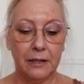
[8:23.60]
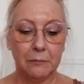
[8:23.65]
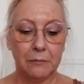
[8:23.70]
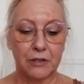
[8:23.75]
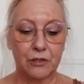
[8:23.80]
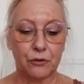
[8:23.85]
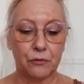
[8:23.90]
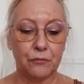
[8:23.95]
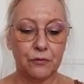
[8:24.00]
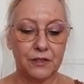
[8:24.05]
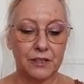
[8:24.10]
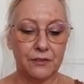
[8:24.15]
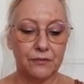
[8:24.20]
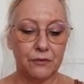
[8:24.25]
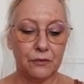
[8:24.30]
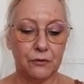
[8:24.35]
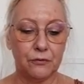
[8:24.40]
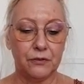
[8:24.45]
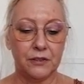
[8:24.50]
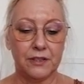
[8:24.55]
parce que vous
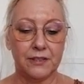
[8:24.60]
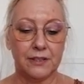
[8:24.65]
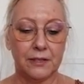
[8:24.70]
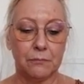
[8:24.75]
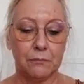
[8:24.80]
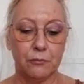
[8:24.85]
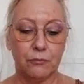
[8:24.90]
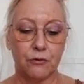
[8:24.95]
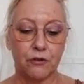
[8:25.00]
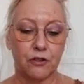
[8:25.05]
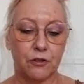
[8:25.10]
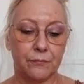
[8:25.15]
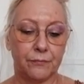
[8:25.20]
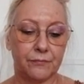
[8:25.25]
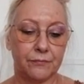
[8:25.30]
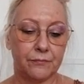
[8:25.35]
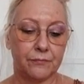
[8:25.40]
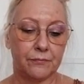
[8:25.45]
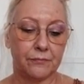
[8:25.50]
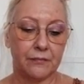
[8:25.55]
avez envie que ça bouge.
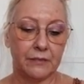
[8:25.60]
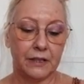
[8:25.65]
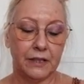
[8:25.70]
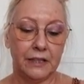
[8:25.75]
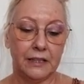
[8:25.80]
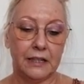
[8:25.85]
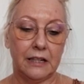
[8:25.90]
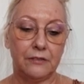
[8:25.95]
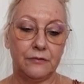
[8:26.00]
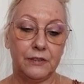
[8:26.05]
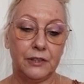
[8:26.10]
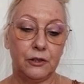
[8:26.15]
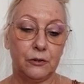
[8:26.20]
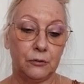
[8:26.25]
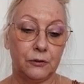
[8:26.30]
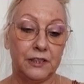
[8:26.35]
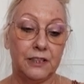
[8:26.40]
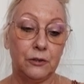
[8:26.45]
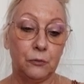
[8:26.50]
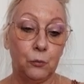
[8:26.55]
Et la vie
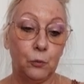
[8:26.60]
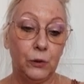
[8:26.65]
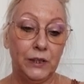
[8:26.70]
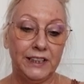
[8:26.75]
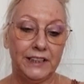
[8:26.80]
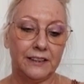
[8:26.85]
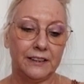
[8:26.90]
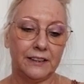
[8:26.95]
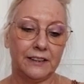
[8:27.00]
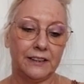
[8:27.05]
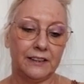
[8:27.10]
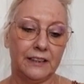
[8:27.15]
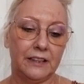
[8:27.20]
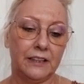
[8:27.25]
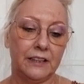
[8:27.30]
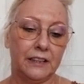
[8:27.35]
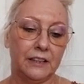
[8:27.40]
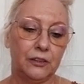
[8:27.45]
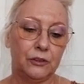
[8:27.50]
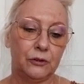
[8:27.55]
te dit oui.
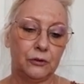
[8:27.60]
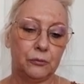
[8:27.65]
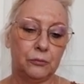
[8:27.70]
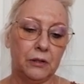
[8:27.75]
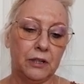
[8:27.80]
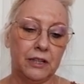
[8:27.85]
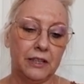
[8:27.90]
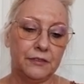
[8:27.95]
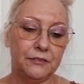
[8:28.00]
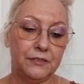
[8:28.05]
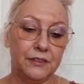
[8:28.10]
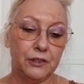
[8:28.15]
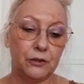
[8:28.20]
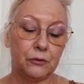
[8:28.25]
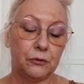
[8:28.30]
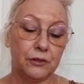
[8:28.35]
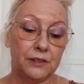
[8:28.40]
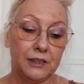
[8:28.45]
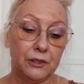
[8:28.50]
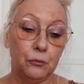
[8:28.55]
Tu vois, la vie
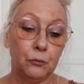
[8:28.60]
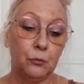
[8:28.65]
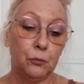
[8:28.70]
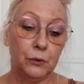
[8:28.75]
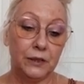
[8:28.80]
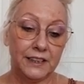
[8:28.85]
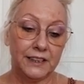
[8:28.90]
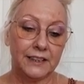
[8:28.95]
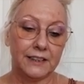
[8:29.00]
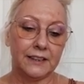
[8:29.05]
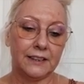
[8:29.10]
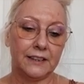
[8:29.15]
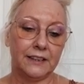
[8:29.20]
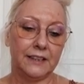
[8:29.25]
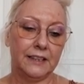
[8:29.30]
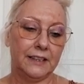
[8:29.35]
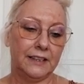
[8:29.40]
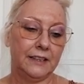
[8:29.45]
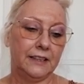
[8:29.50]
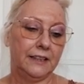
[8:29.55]
te dit oui
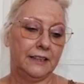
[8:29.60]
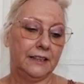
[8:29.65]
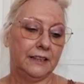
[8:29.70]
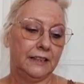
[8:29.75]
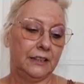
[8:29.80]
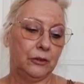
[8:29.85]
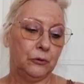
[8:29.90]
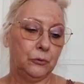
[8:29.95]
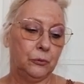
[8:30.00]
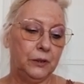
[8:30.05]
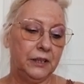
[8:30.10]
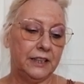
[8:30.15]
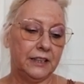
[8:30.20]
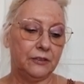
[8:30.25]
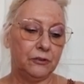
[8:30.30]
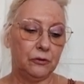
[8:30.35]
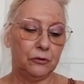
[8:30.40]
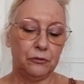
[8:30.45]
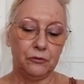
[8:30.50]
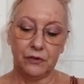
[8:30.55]
oui, il y a
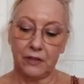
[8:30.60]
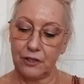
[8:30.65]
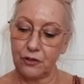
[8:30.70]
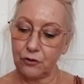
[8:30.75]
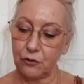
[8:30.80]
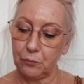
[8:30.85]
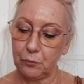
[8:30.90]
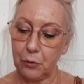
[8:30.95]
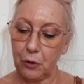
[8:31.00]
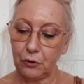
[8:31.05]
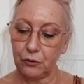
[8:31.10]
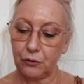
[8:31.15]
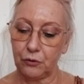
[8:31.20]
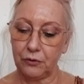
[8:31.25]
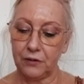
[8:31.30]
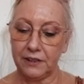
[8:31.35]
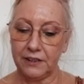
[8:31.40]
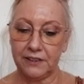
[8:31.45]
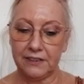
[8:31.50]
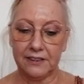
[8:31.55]
de nouvelles
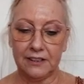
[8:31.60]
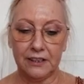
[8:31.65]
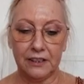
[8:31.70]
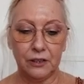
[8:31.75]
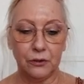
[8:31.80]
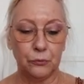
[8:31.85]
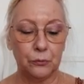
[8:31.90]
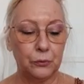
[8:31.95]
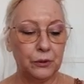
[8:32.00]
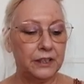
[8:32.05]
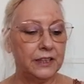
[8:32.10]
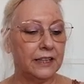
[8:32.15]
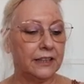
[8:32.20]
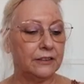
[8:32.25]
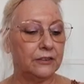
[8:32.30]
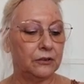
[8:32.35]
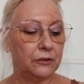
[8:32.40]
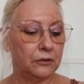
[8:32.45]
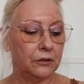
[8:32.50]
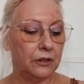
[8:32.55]
opportunités, oui, il y a
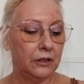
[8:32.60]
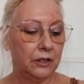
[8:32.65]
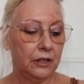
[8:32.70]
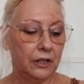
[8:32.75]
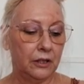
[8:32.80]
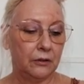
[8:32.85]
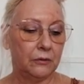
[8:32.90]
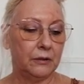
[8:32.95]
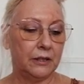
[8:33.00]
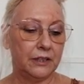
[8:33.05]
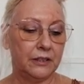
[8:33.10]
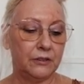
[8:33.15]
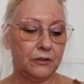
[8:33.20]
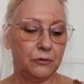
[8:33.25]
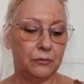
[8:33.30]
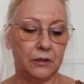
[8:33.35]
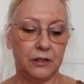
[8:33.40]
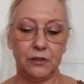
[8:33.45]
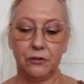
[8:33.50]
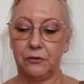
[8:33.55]
de... Ouais,
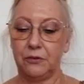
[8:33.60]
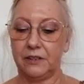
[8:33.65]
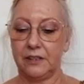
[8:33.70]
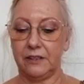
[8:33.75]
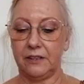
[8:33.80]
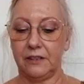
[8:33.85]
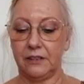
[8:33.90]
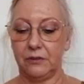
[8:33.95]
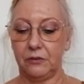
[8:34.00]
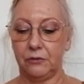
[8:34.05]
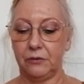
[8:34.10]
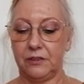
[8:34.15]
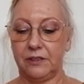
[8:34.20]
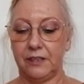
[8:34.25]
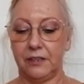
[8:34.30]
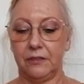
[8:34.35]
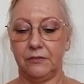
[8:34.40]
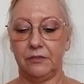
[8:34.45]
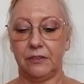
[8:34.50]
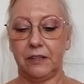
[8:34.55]
tu vois, tu t'es, tu
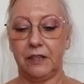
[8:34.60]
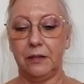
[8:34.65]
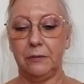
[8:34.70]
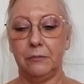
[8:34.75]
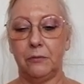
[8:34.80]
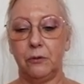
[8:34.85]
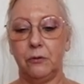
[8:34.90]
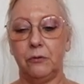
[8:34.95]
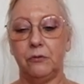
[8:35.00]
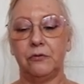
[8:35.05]
t'es vraiment,